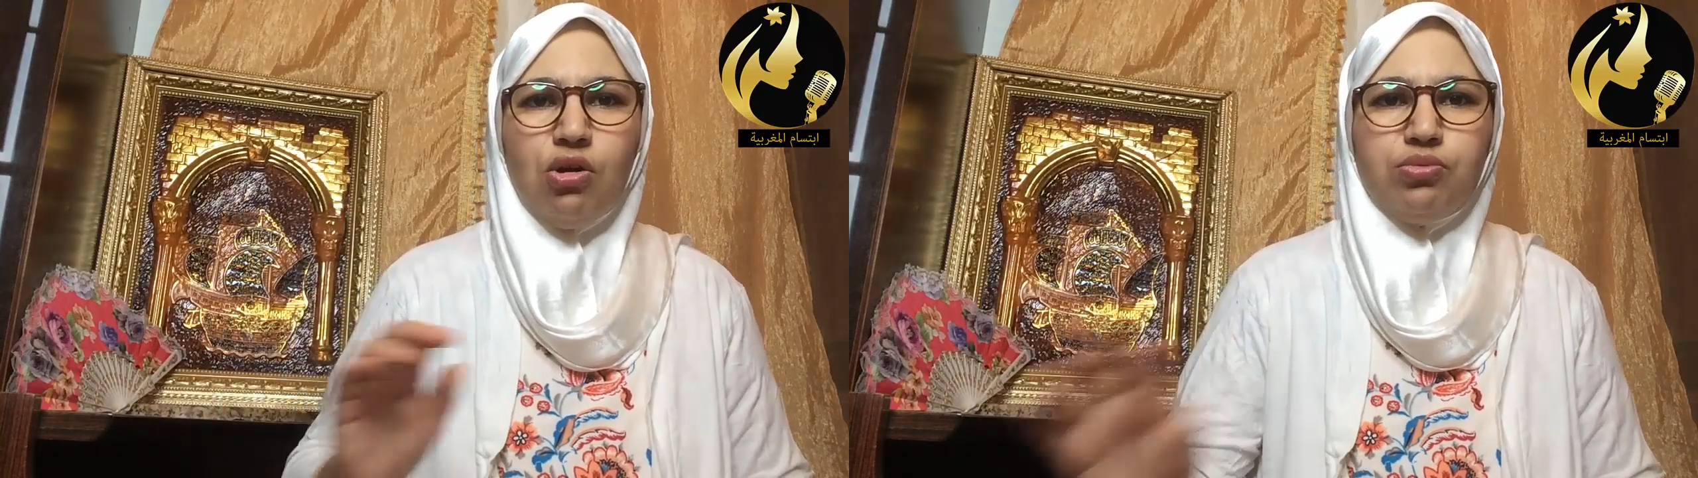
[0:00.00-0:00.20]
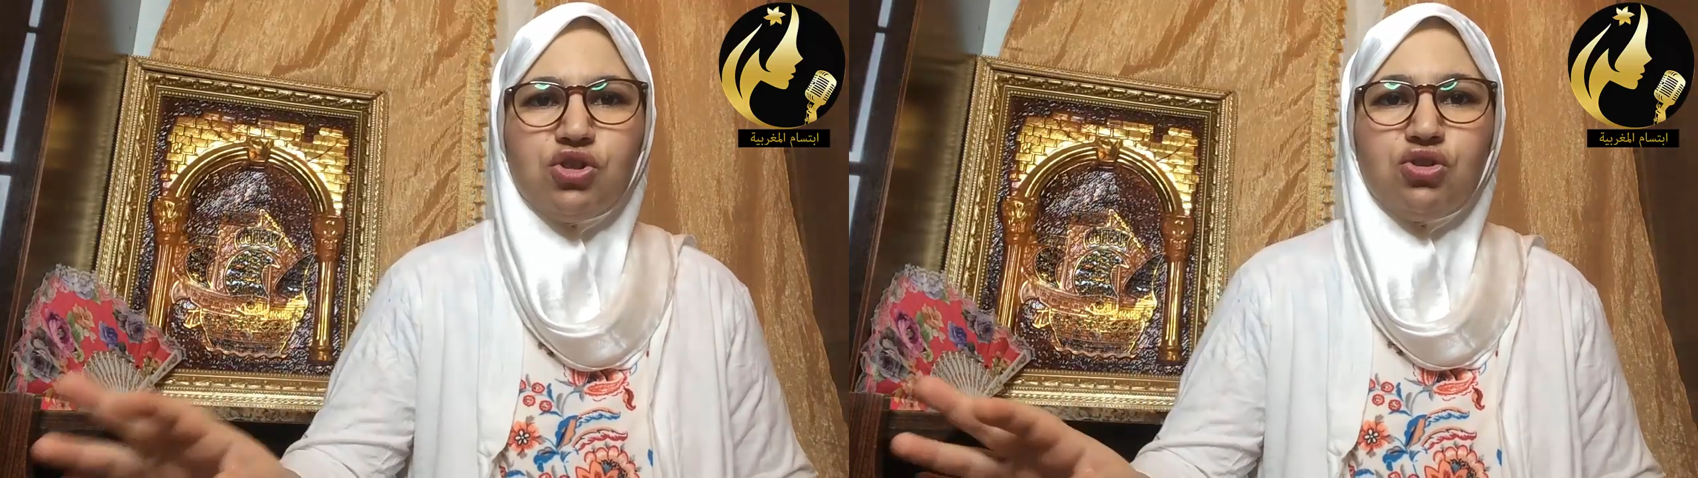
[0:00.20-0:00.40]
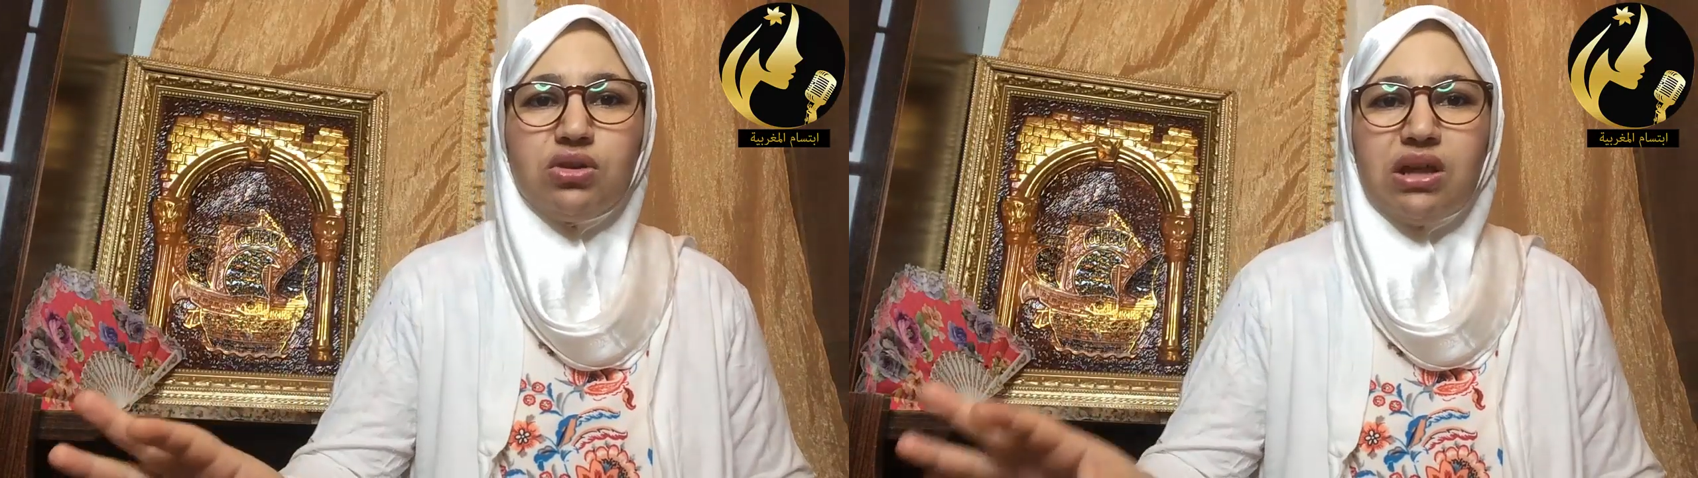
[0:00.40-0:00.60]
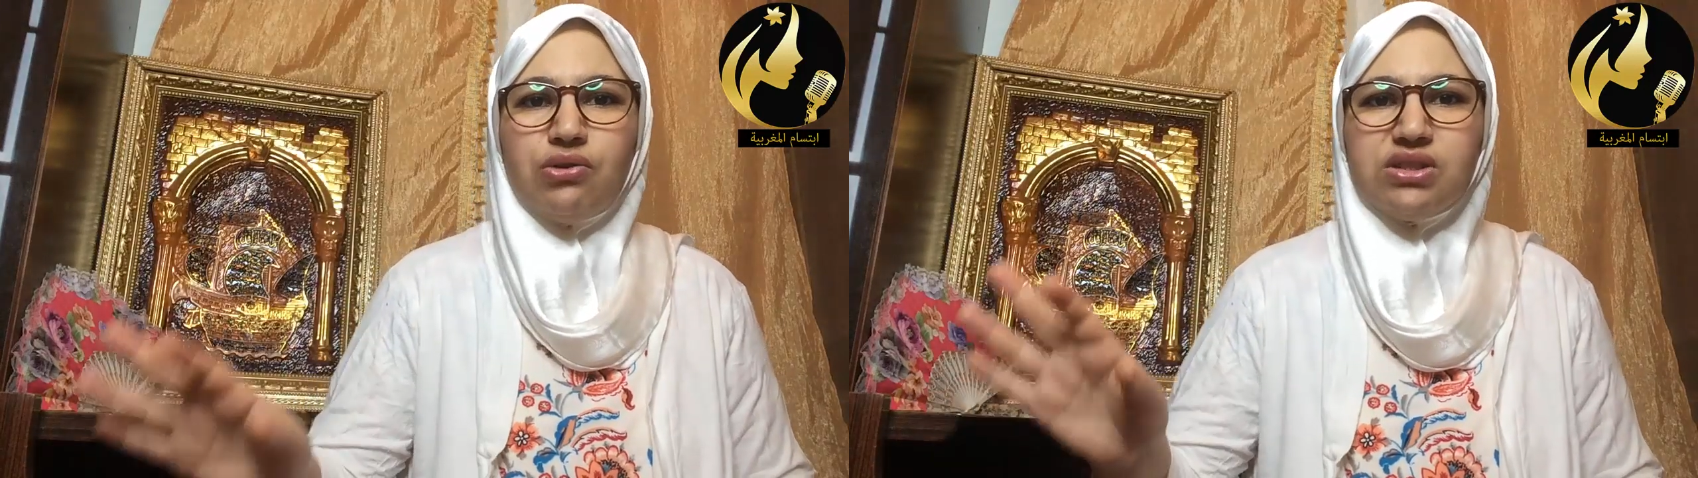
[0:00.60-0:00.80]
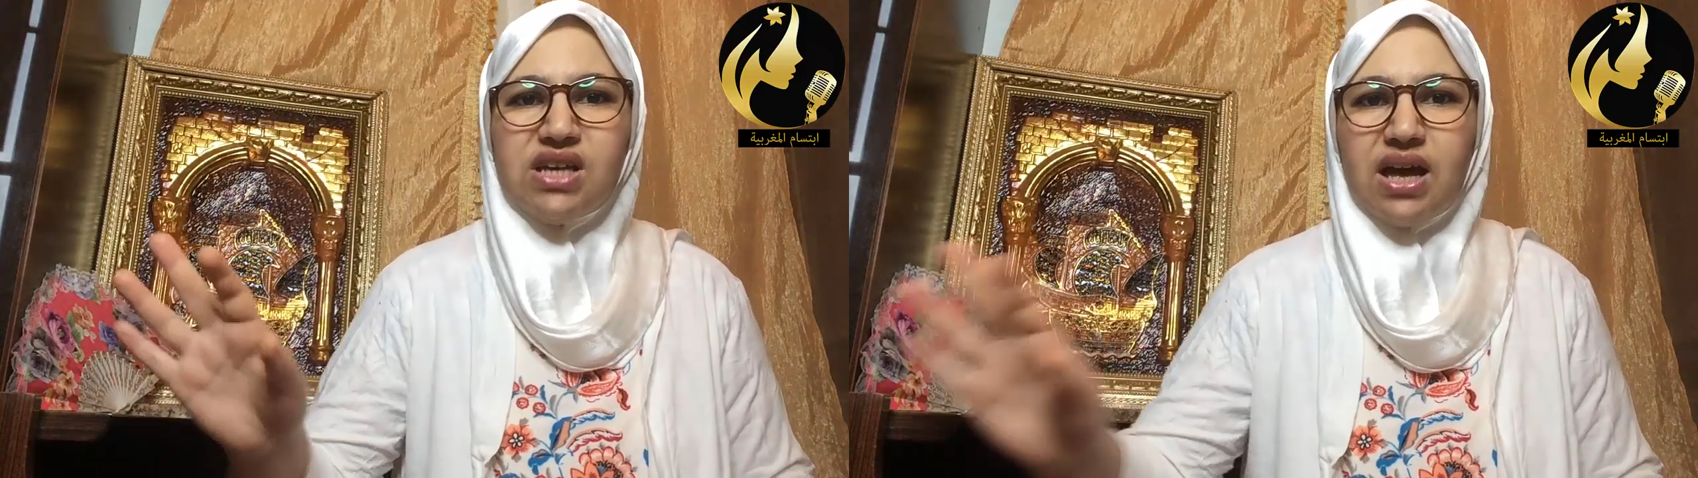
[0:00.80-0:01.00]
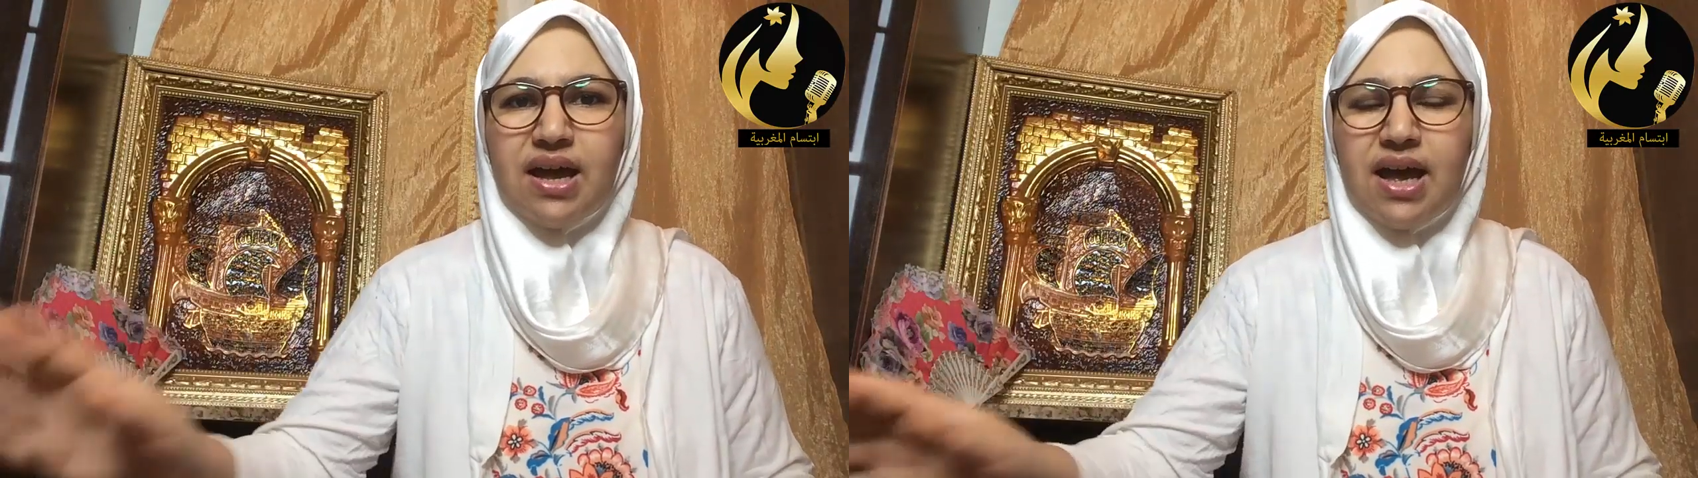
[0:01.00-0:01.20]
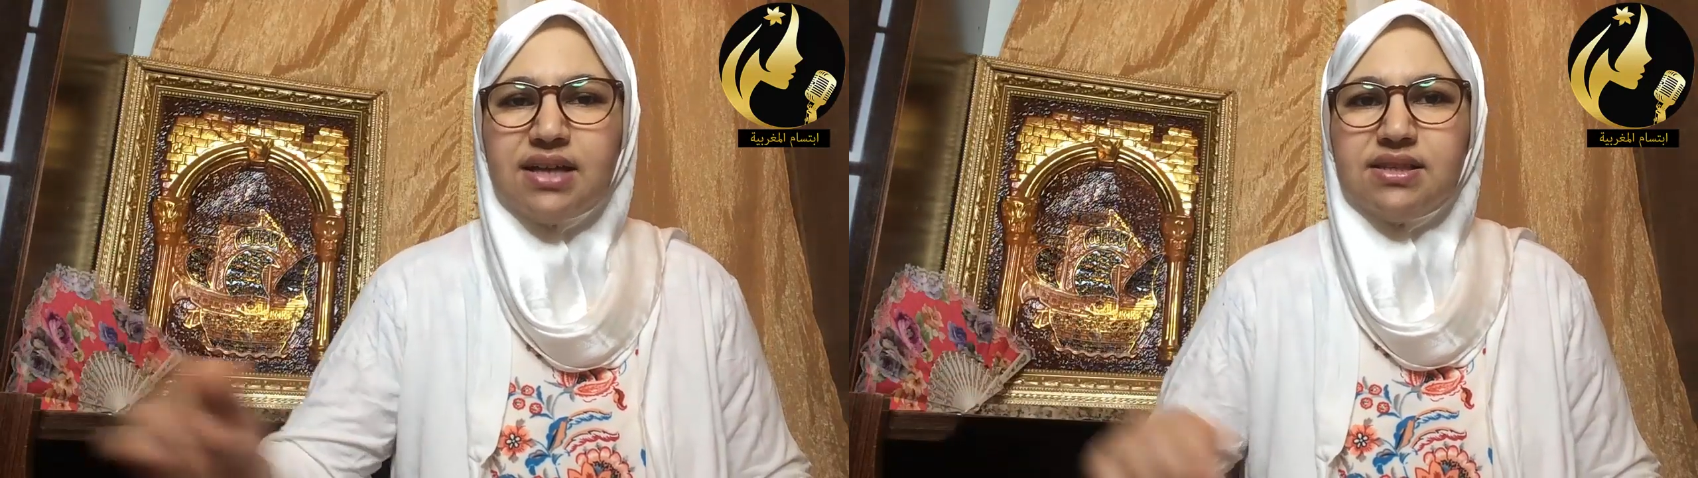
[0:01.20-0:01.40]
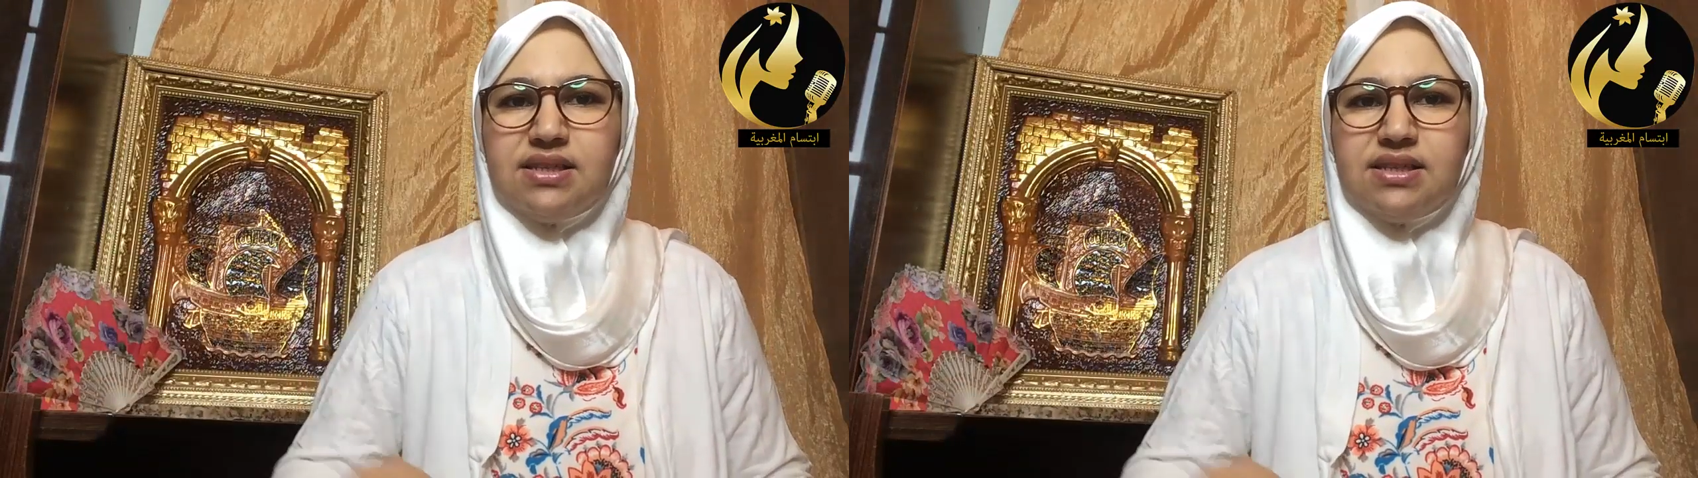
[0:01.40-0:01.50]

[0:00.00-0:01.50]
وبالشرطه والتحقيقات